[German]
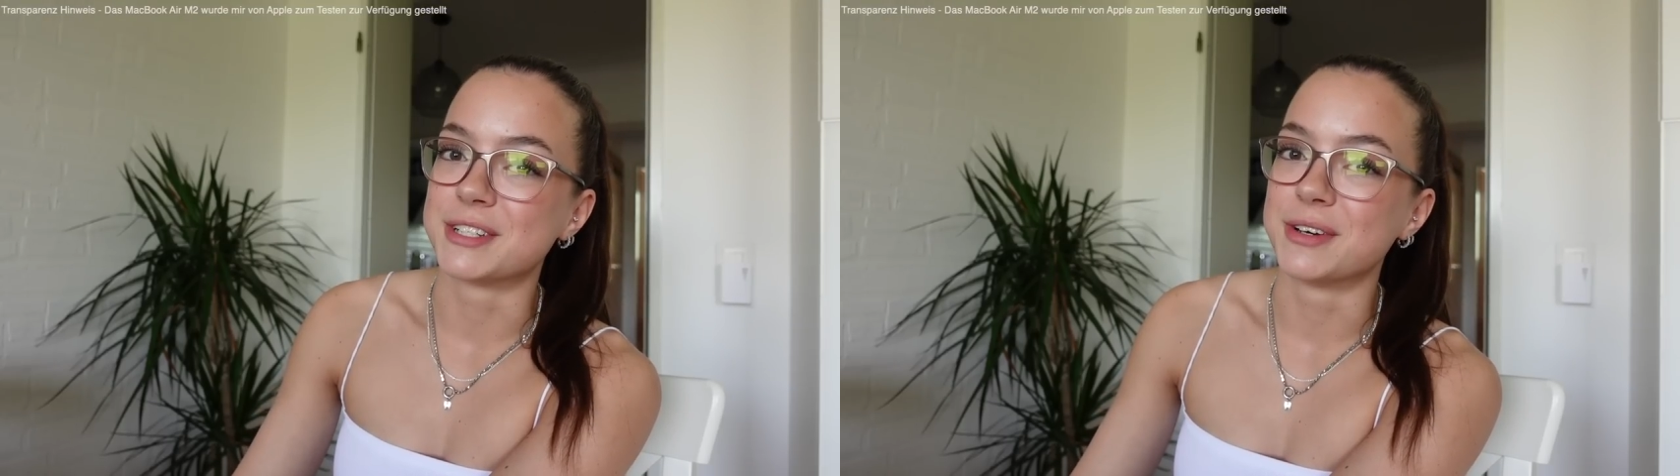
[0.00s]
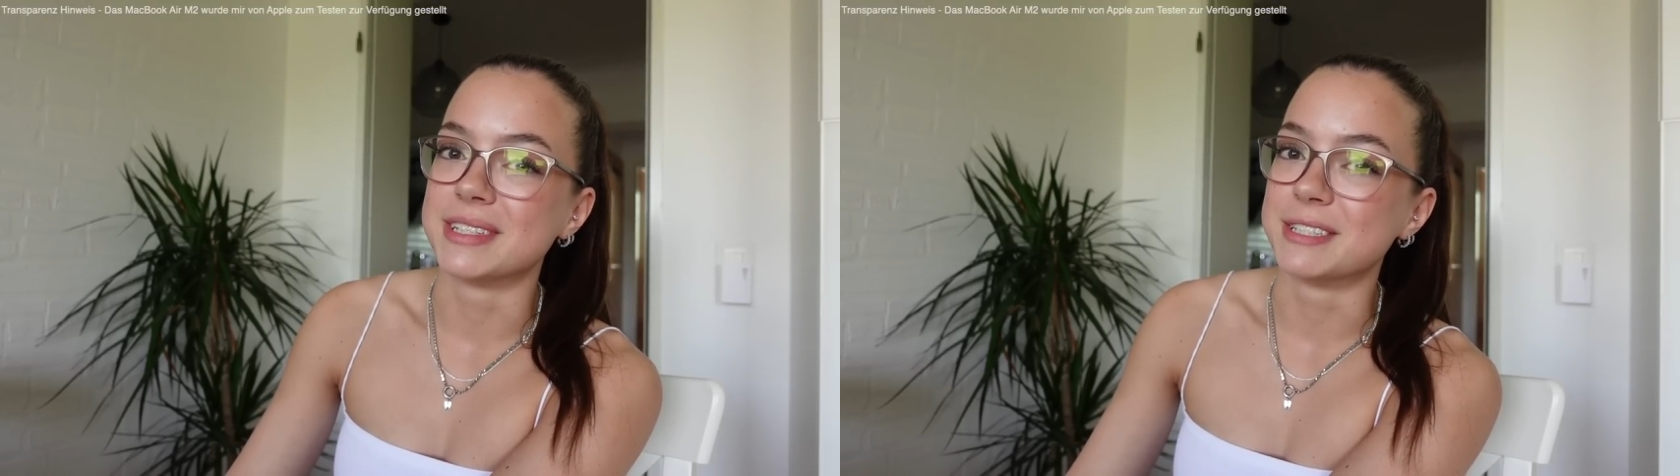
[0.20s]

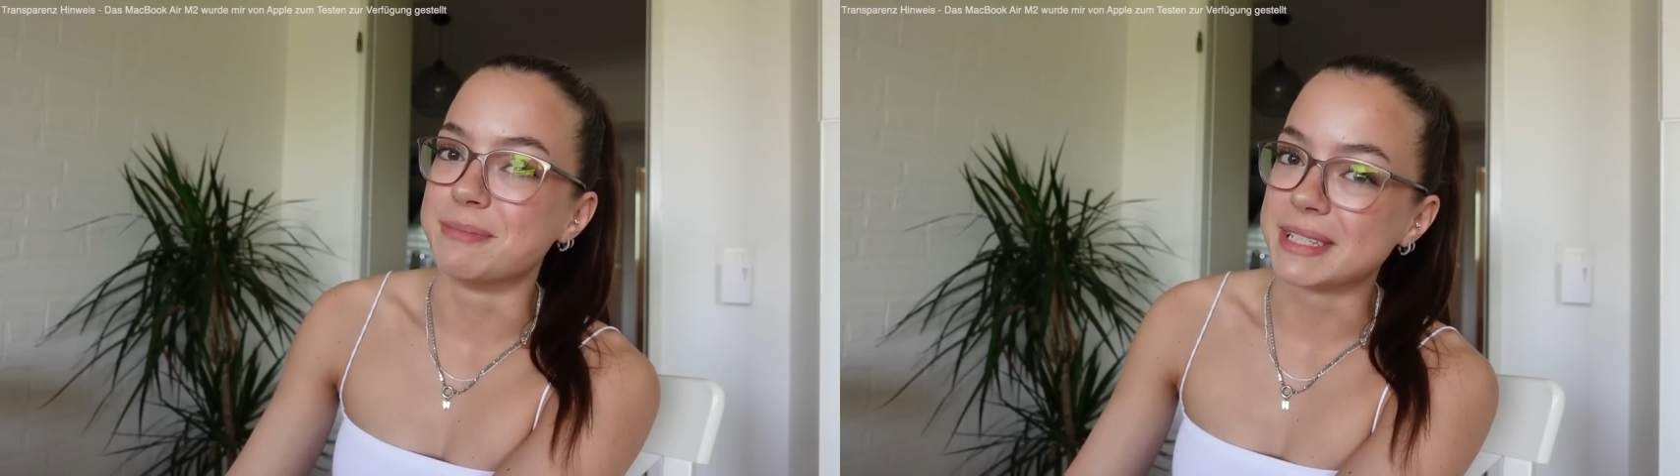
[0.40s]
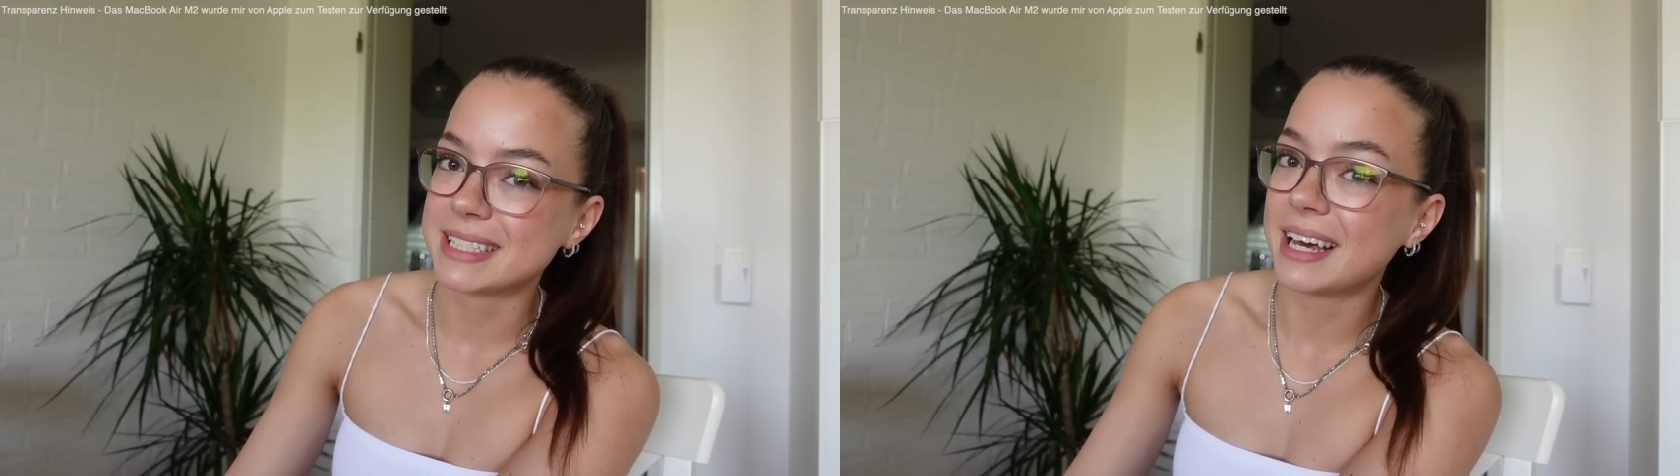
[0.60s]
neue
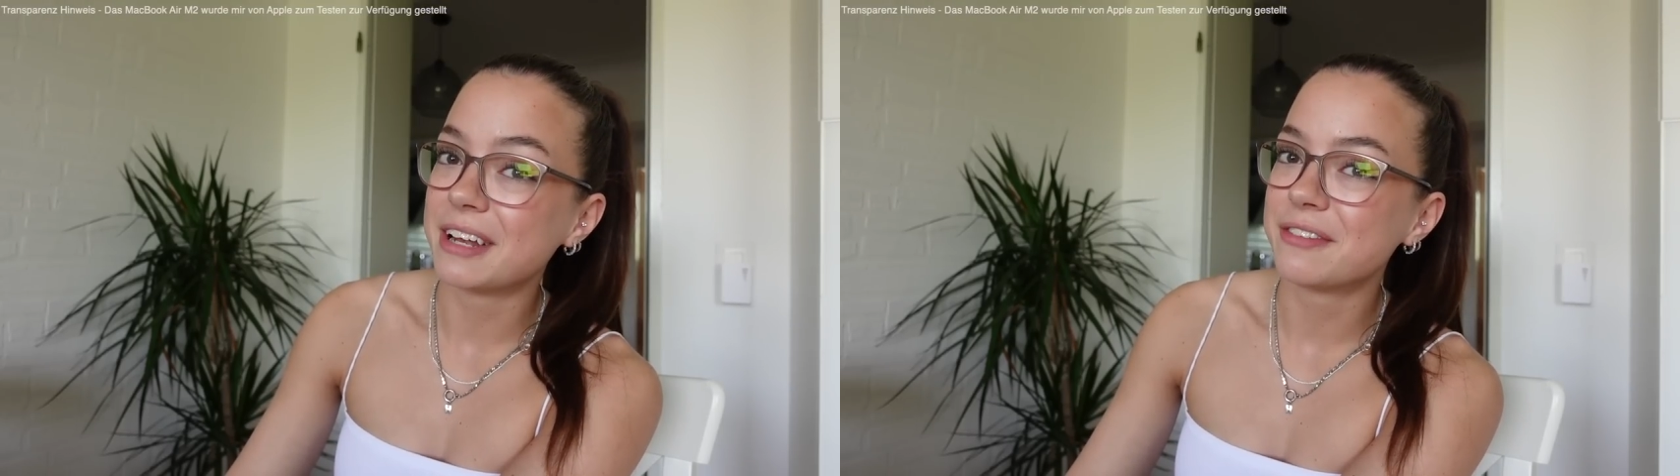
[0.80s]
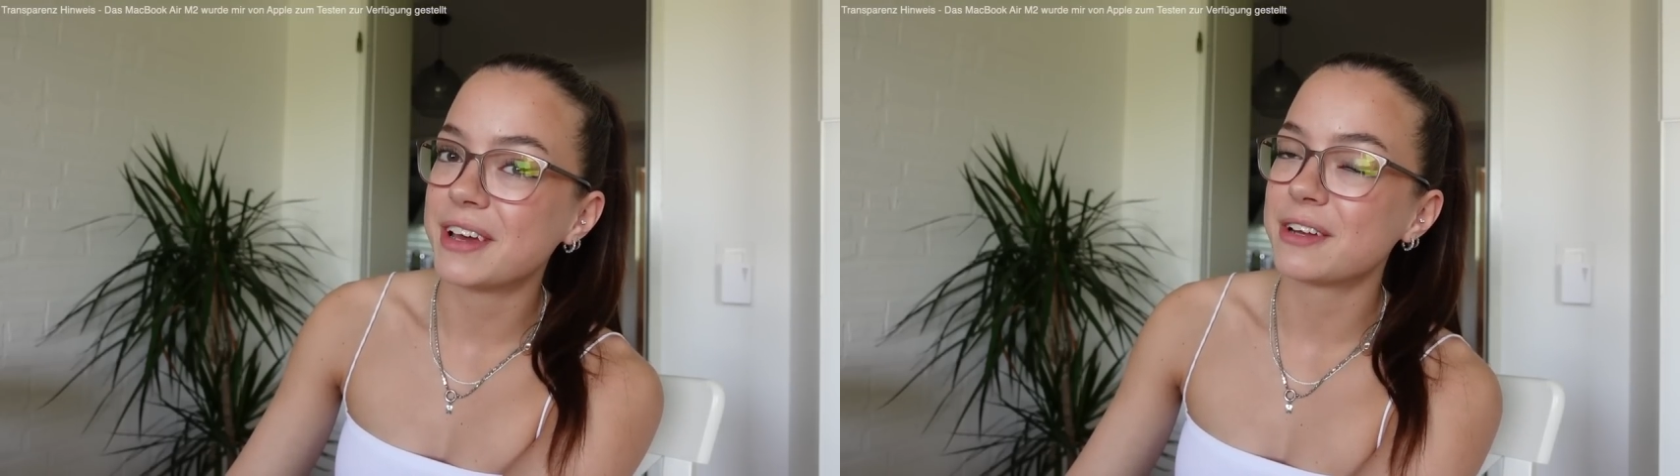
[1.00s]
Semester
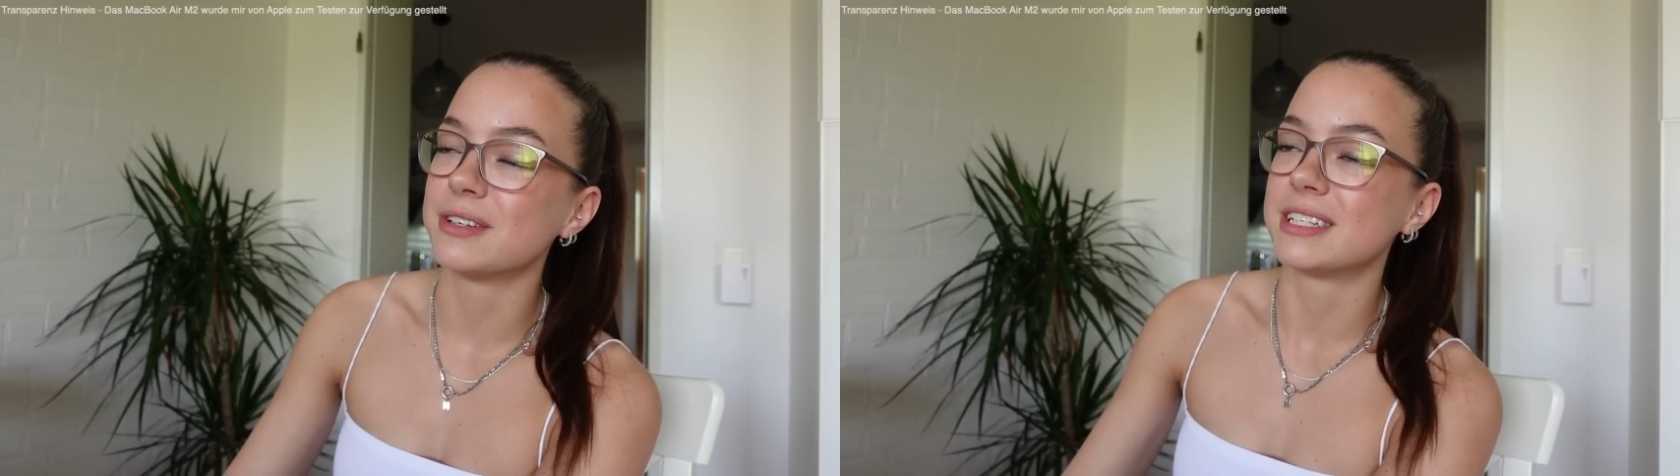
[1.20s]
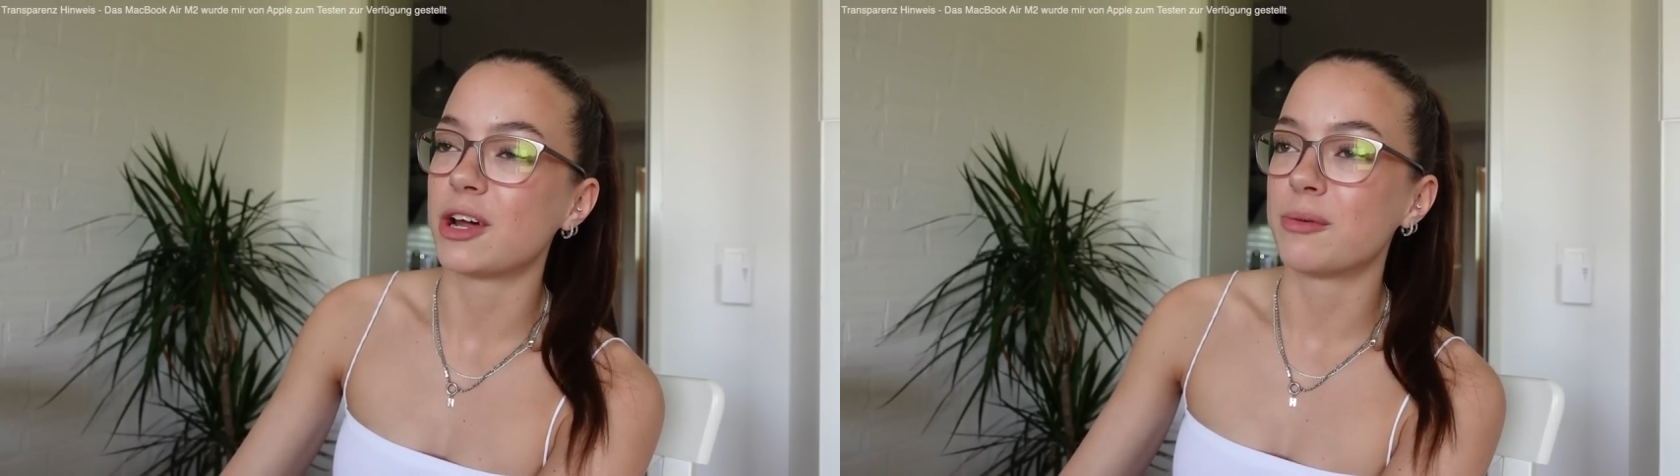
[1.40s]
anfängt und
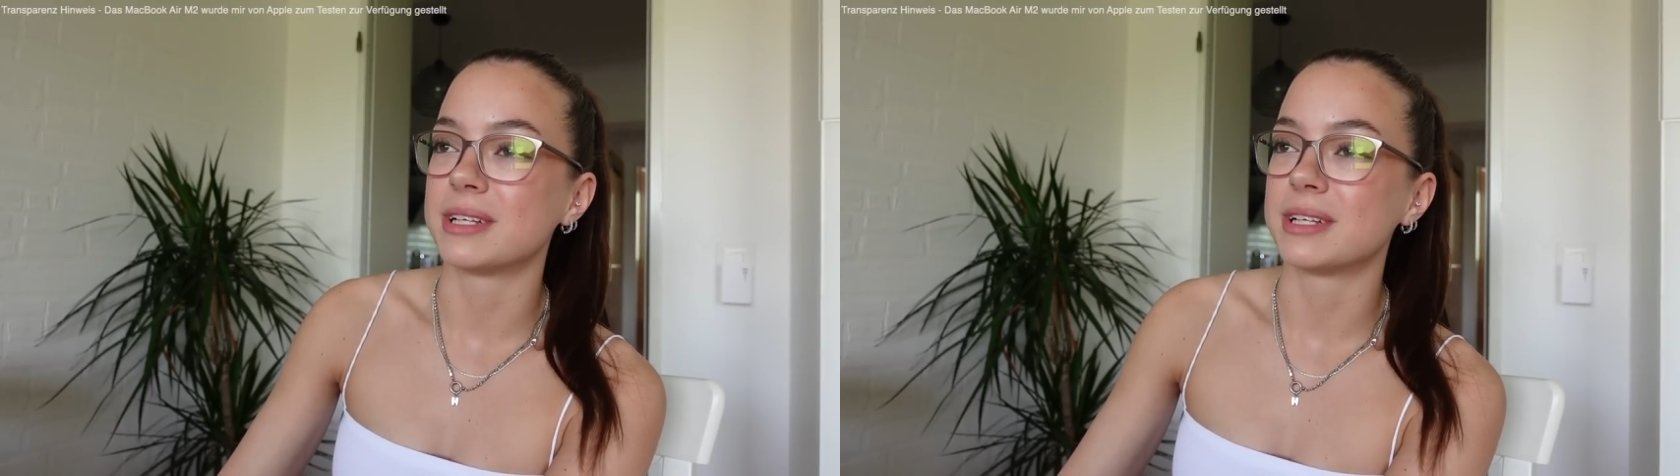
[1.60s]
ich glaube,